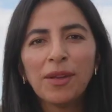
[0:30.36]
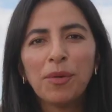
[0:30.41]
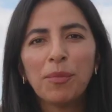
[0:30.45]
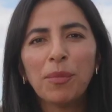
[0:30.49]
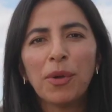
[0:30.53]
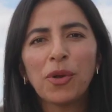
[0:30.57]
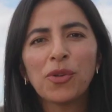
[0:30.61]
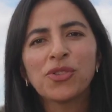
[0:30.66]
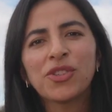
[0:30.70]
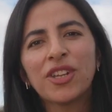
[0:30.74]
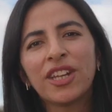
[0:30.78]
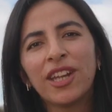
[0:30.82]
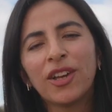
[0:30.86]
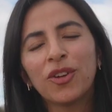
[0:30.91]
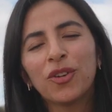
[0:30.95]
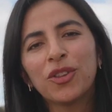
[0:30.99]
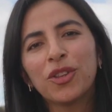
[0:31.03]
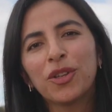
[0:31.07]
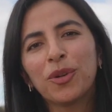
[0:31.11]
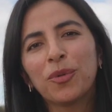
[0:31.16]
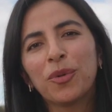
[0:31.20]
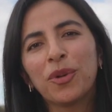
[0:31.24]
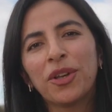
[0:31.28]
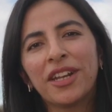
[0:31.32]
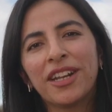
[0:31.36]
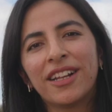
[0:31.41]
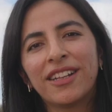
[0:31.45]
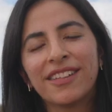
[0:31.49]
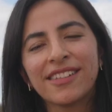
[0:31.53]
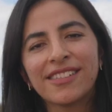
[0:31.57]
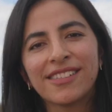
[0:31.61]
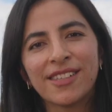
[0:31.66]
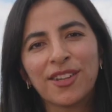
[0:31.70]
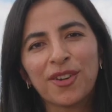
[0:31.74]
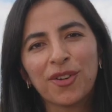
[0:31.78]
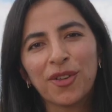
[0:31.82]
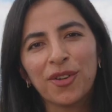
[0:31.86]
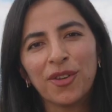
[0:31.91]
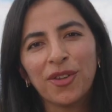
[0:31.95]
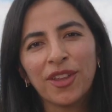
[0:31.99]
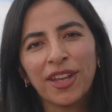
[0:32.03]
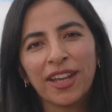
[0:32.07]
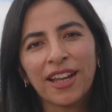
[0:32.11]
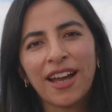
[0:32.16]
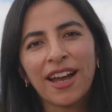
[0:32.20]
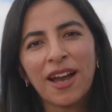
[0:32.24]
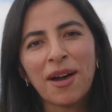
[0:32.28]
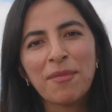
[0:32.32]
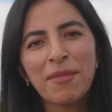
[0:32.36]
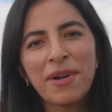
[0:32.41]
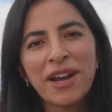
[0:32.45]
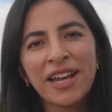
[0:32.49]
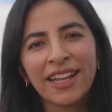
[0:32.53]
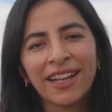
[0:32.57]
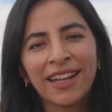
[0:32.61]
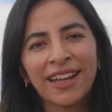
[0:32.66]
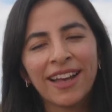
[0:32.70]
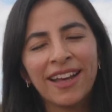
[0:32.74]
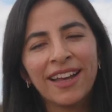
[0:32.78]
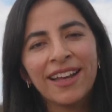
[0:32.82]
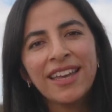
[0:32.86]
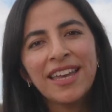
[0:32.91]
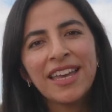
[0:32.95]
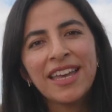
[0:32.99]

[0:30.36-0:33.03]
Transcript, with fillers: Me gustaría contribuir al desarrollo de Cajamarca,